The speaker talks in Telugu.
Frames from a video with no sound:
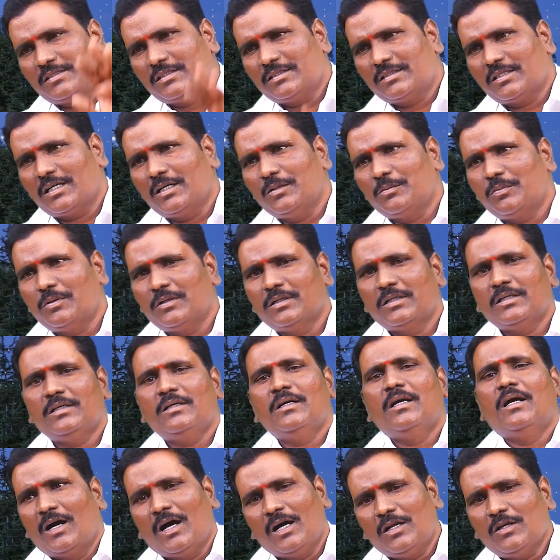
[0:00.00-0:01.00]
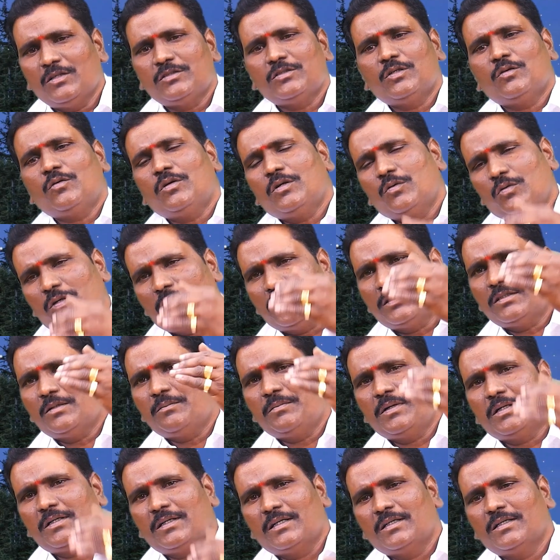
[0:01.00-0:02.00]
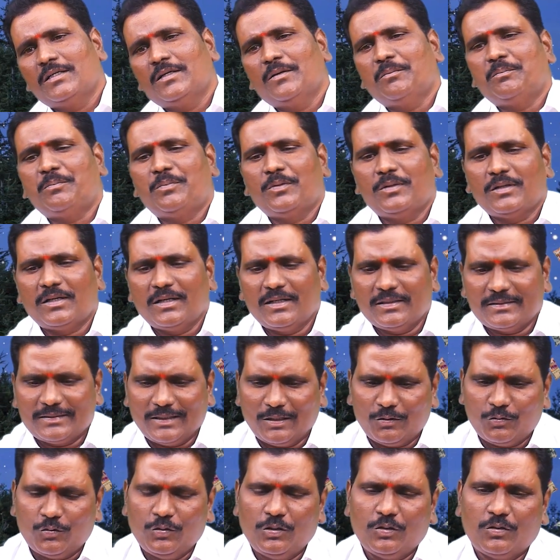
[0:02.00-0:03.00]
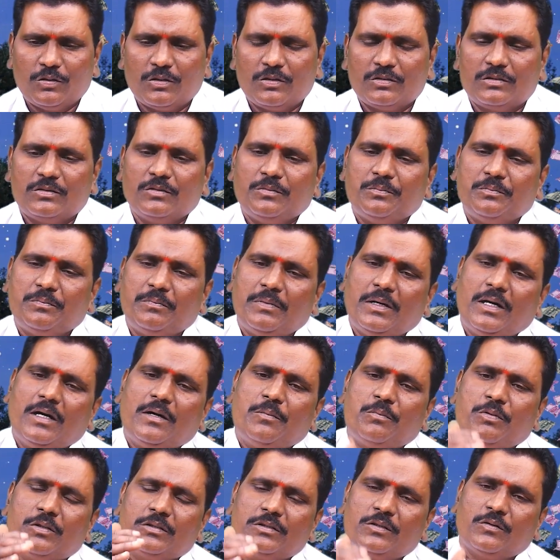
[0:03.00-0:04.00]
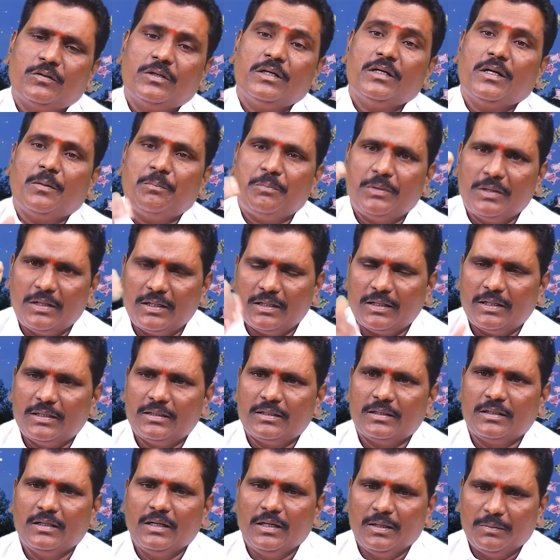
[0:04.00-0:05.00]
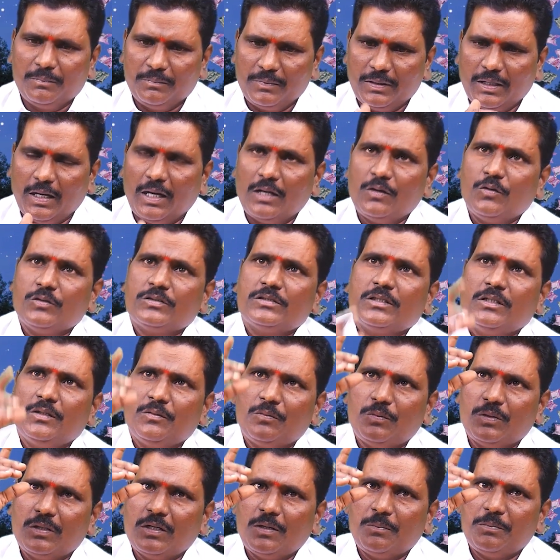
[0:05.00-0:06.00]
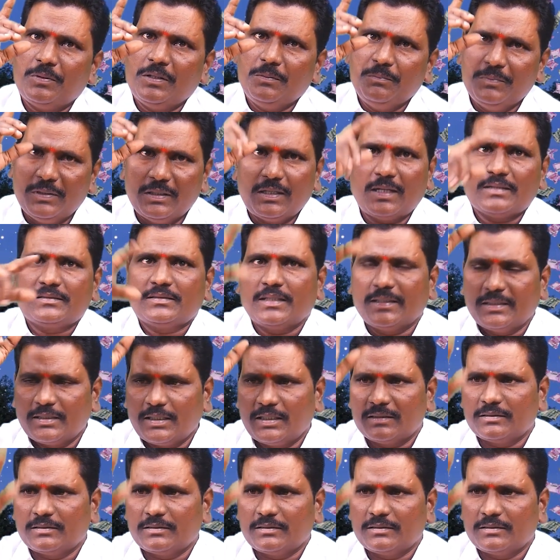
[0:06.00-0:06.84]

స్థితికి వెళ్ళిపోండి ఆలోచన కూడా ఉన్నతం పెట్టండి ఎప్పుడు కానీ తక్కువలో ఉండొద్దు బాగా పోతా ఉండండి అప్పుడు అడగండి మీ ఆలోచనలు ఉన్నప్పుడే మీరు ఆ స్థాయికి